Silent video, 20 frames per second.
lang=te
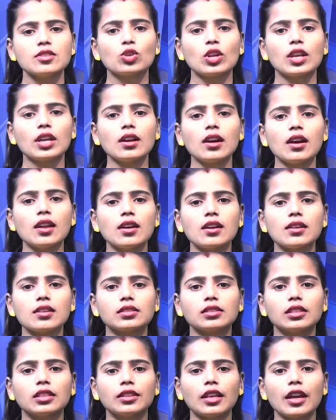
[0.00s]

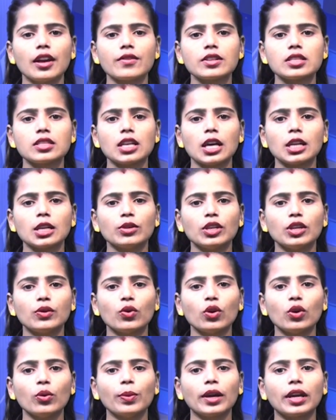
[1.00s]
శ్రీకాళహస్తి దేవస్థానం
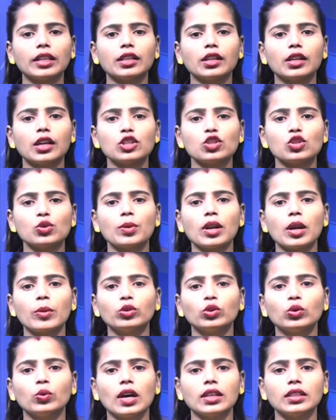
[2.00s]
ఈవో పెద్దిరాజు
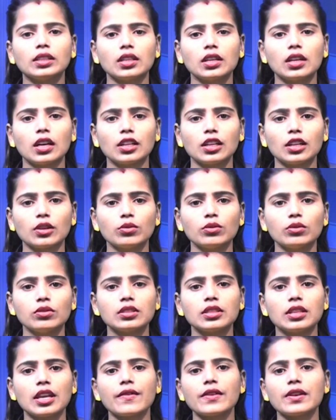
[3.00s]
ప్రభుత్వ అధికారులకు
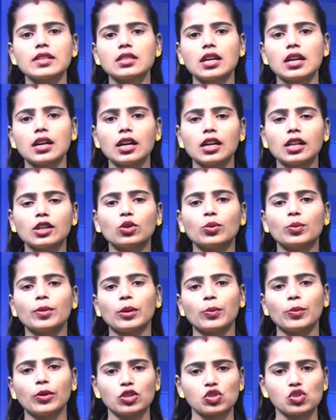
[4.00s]
సేవా సంఘాలకు
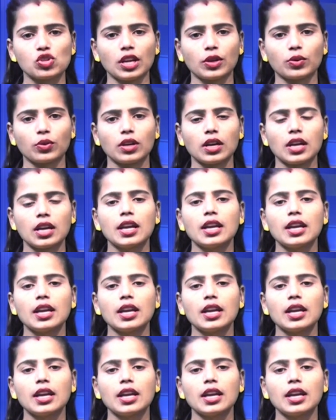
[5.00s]
పిలుపునిచ్చారు